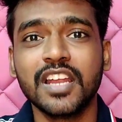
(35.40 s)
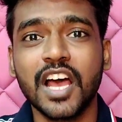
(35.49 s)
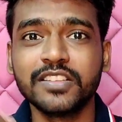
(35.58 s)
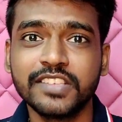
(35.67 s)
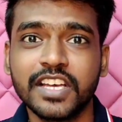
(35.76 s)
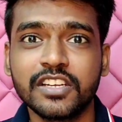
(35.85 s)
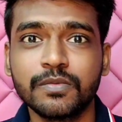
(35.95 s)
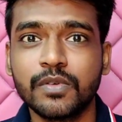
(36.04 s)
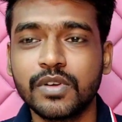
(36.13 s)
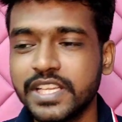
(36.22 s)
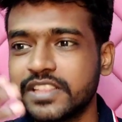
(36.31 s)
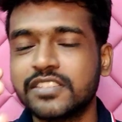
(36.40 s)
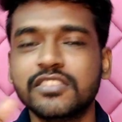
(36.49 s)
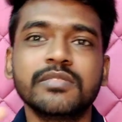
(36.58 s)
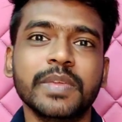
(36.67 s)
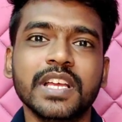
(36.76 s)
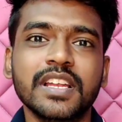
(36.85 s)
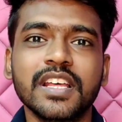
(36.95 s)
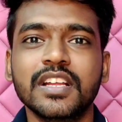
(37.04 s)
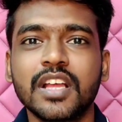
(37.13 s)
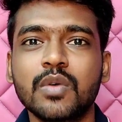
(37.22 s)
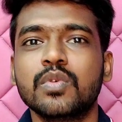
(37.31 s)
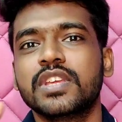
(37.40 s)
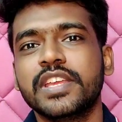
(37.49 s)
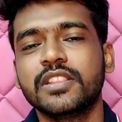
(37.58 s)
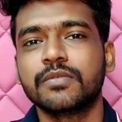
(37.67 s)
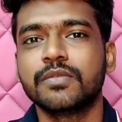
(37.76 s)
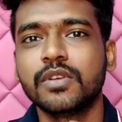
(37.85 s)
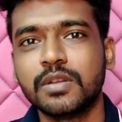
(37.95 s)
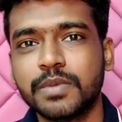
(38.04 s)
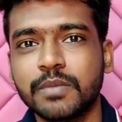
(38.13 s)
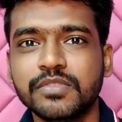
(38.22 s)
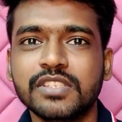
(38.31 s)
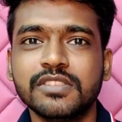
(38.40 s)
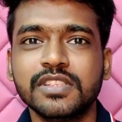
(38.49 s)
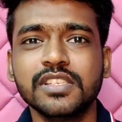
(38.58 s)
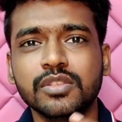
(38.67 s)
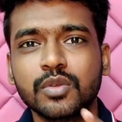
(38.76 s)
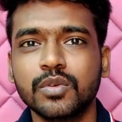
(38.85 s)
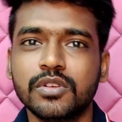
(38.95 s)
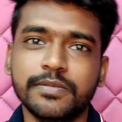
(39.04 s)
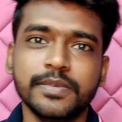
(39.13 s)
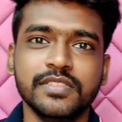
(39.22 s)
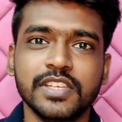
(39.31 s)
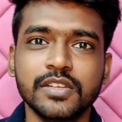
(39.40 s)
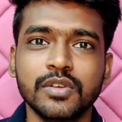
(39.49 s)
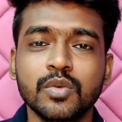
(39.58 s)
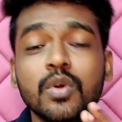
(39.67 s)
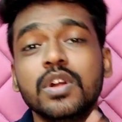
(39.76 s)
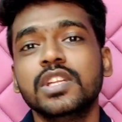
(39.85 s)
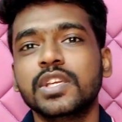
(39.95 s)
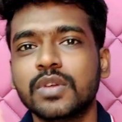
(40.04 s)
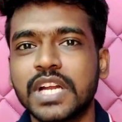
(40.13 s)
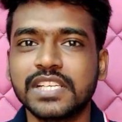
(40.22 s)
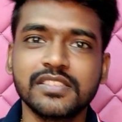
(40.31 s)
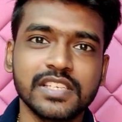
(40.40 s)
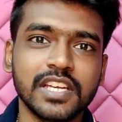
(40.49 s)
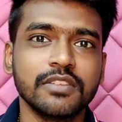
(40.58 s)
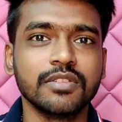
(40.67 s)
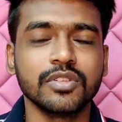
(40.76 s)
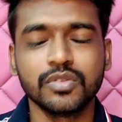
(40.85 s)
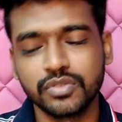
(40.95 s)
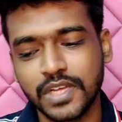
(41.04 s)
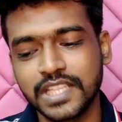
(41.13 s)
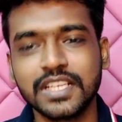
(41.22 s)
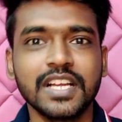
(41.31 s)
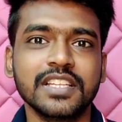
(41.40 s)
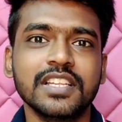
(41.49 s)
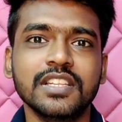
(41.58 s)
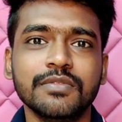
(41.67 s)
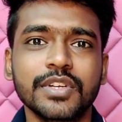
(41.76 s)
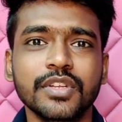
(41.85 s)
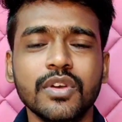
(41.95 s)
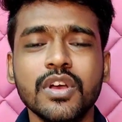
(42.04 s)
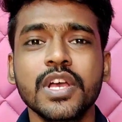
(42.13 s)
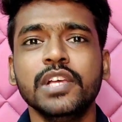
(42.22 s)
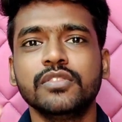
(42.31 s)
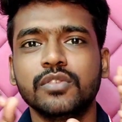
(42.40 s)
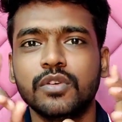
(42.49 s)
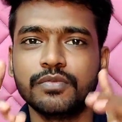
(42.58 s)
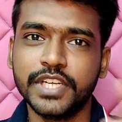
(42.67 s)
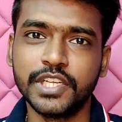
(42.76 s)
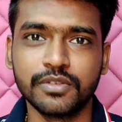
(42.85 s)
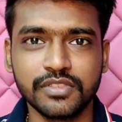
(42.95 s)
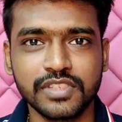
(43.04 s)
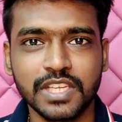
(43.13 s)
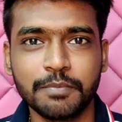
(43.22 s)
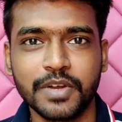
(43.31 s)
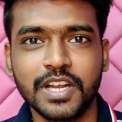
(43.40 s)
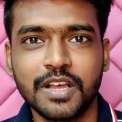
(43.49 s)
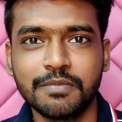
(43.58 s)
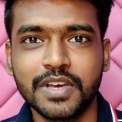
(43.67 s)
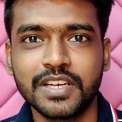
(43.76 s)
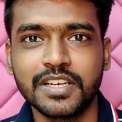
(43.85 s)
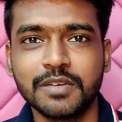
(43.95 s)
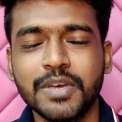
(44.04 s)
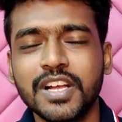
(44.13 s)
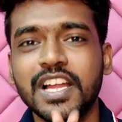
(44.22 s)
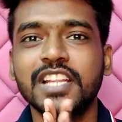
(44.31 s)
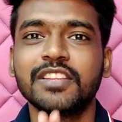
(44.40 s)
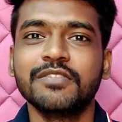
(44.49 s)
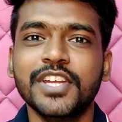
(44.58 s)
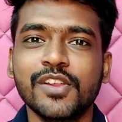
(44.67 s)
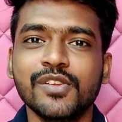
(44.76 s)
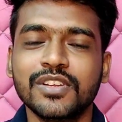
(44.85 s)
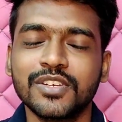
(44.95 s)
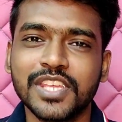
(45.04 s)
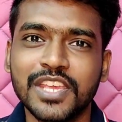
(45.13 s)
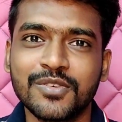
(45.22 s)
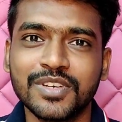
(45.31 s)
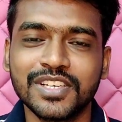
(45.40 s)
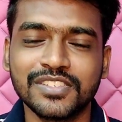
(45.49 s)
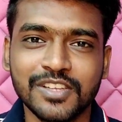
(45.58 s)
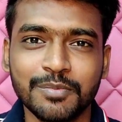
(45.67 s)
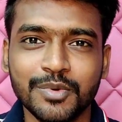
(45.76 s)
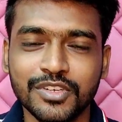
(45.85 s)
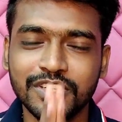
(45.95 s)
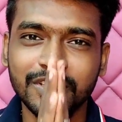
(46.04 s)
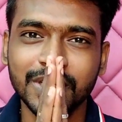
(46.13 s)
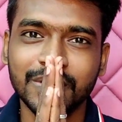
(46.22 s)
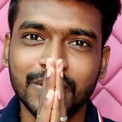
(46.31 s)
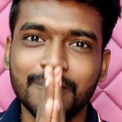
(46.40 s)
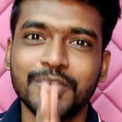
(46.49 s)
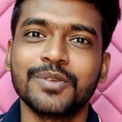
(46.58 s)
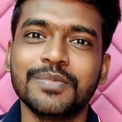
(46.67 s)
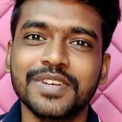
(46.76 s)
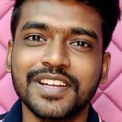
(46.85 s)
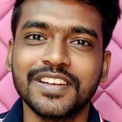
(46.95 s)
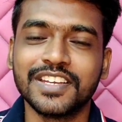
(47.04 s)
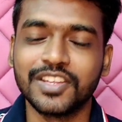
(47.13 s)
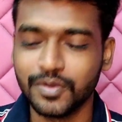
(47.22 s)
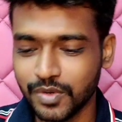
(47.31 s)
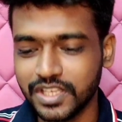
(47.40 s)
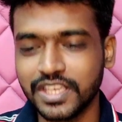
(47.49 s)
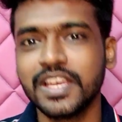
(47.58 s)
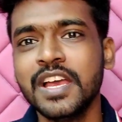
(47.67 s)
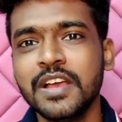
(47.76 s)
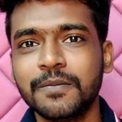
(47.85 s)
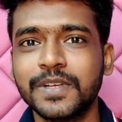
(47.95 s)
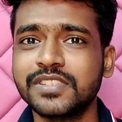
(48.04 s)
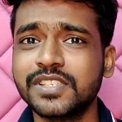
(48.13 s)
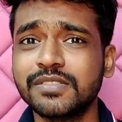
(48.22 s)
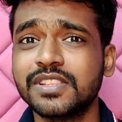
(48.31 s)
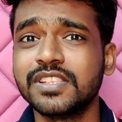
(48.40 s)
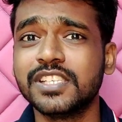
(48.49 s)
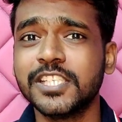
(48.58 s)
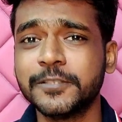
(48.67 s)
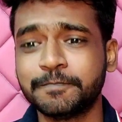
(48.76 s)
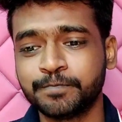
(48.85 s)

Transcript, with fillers: லான்ச் ஆகிற ஃபோனில் எந்தெந்த ஸ்பெக்லாம் இருக்கா ஓகே இந்த ஃபோனில் பப்ஜி வந்து தொண்ணூறு ஃபீஸ் எடுக்கணும் உங்களுக்கே ஒரு அண்டர்ஸ்டாண்டிங் வந்துடும் ஸோ அதுக்காக தான் இந்த வீடியோ ஸோ வீடியோ வந்து ஸ்கிப் பண்ணால் பாருங்கள் நண்பா கடந்த வீடியோவுக்கு நீங்கள் கொடுக்குற சப்போர்ட்டுக்கு ரொம்ப ரொம்ப நன்றி ஓகே ஃபஸ்ட்டு வந்து